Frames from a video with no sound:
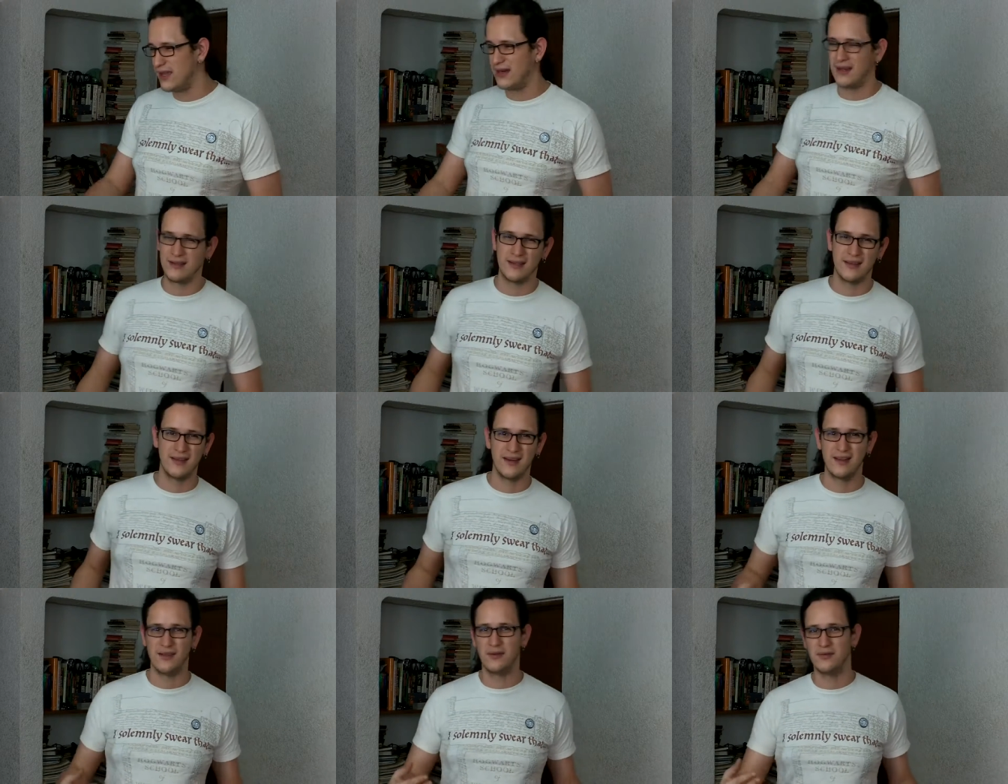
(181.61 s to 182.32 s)
llegan a
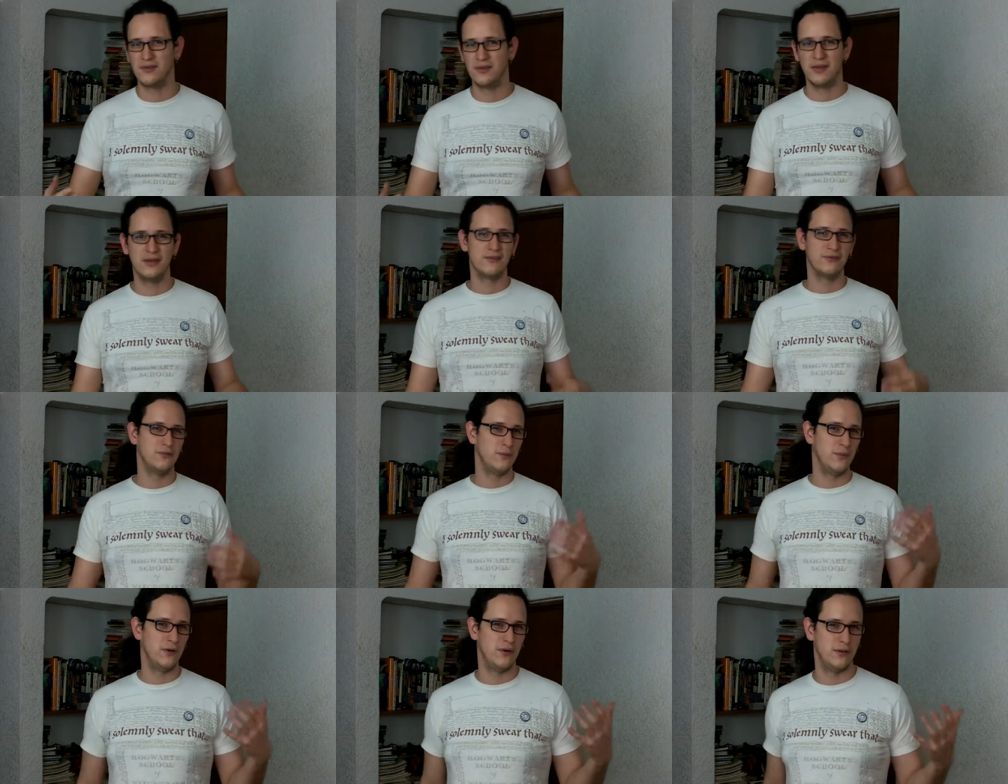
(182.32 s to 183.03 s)
tratar de conseguir
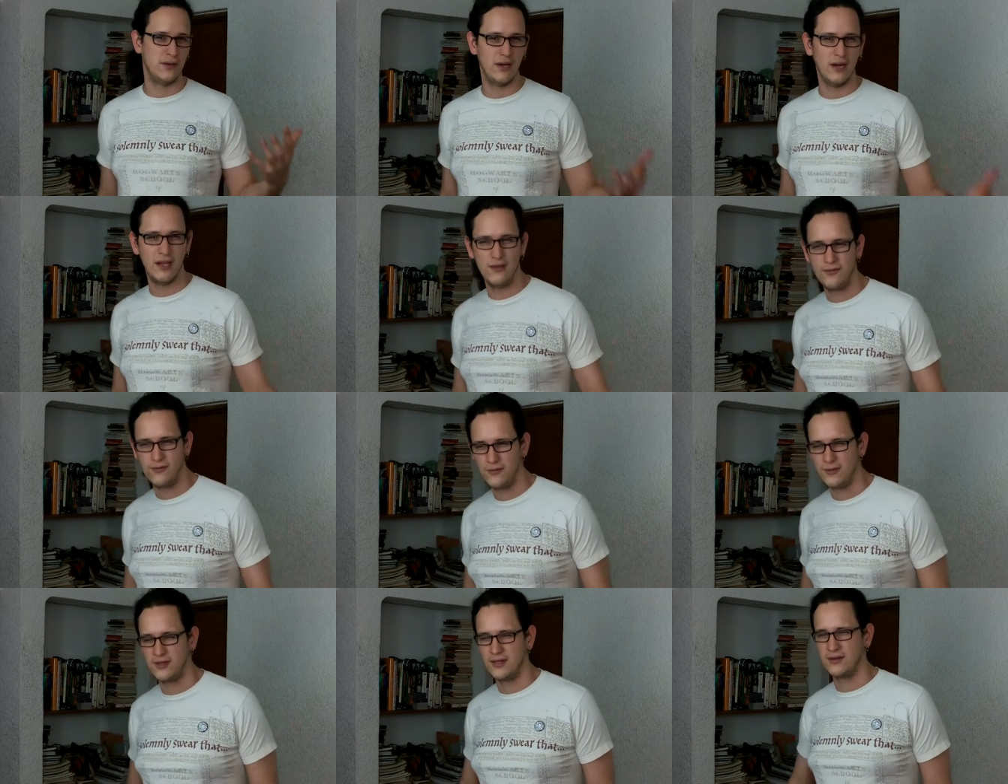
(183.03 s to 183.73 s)
su número de
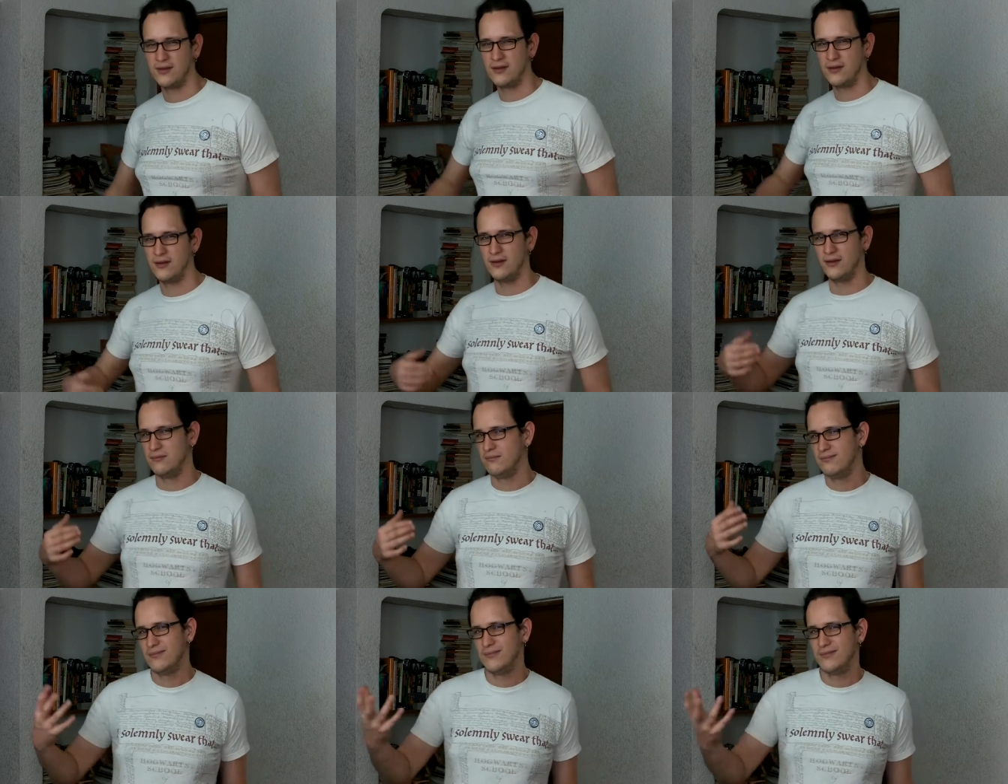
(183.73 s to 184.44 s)
teléfono, a tratar
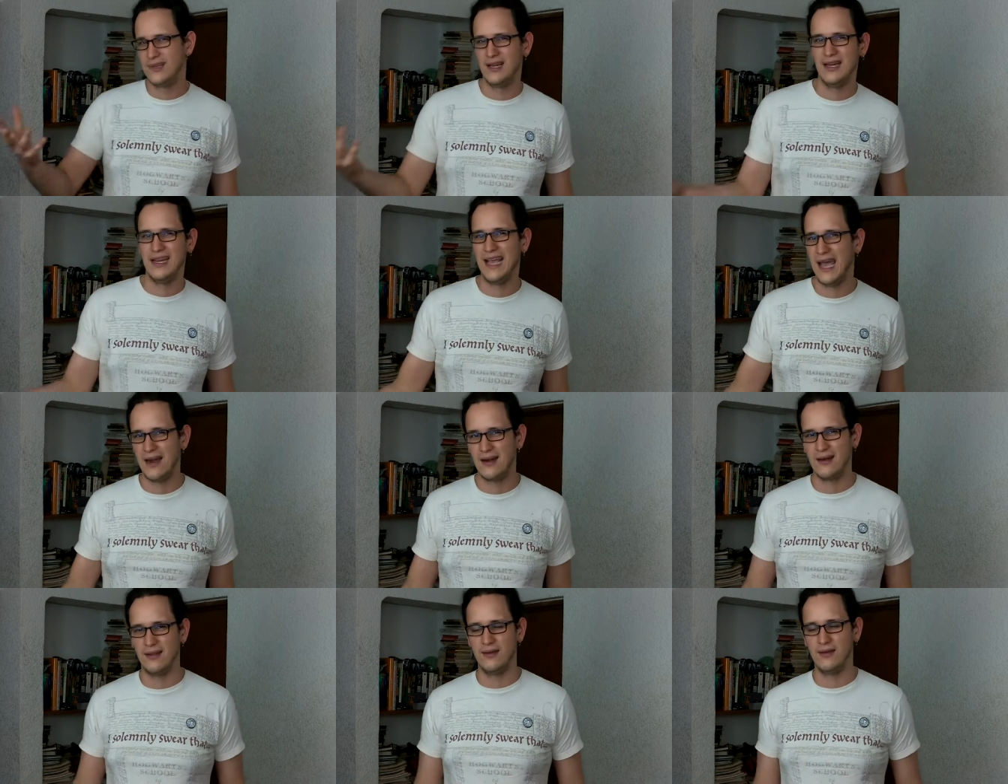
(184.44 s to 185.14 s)
de, de
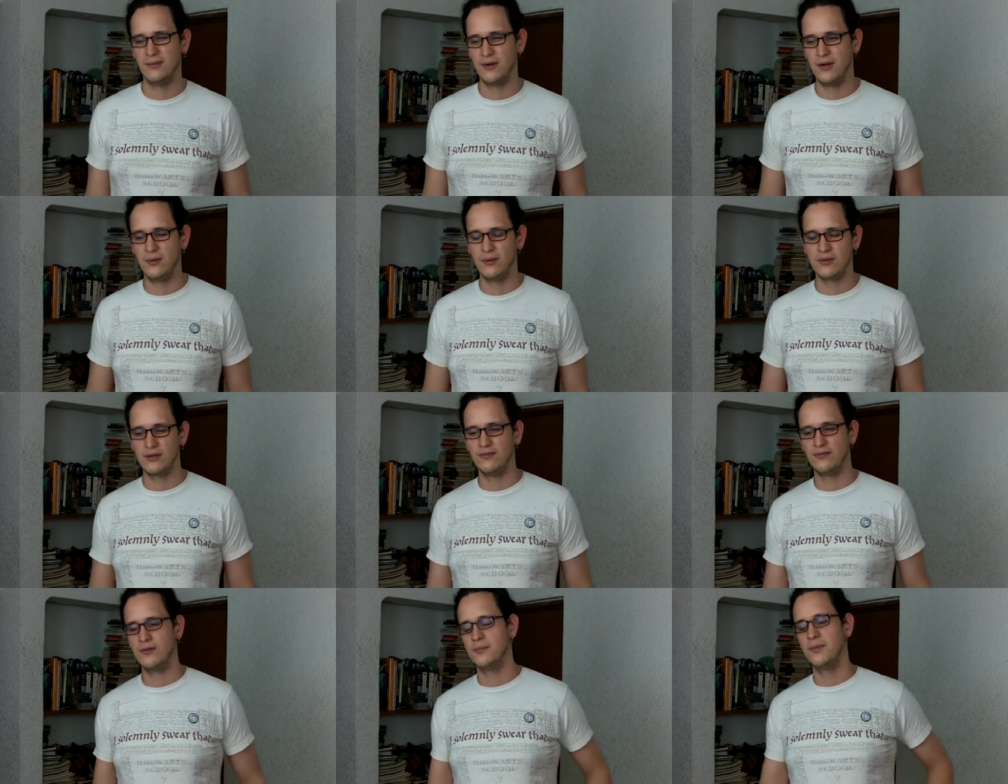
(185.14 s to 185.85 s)
ligarla de alguna u
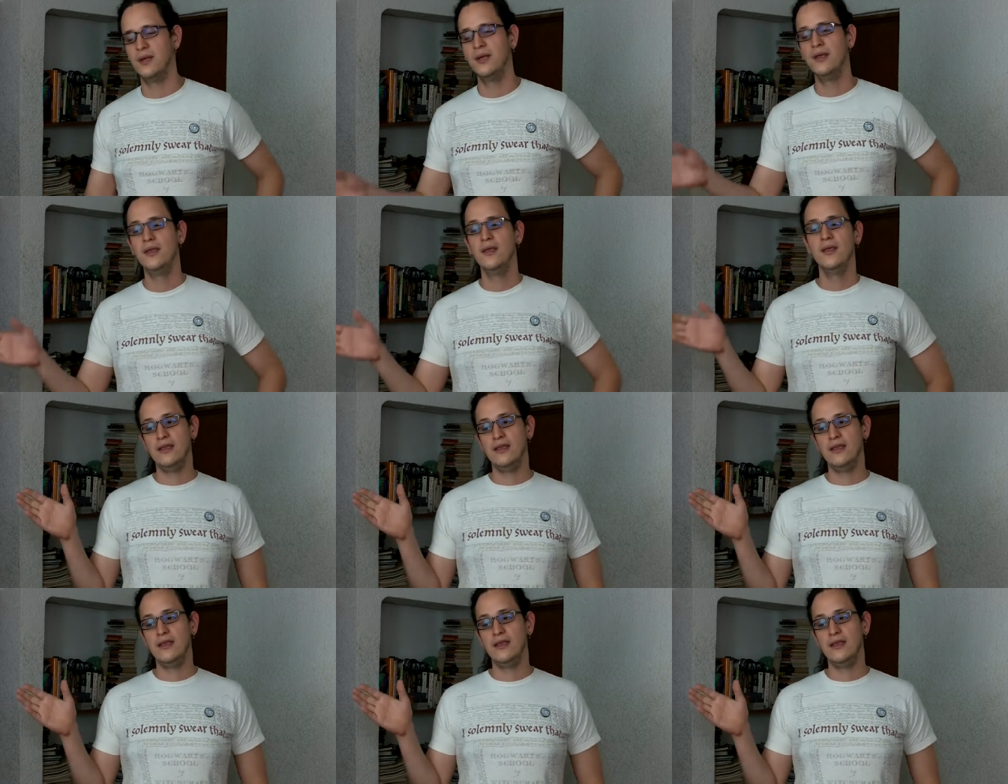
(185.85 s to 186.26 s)
otra forma.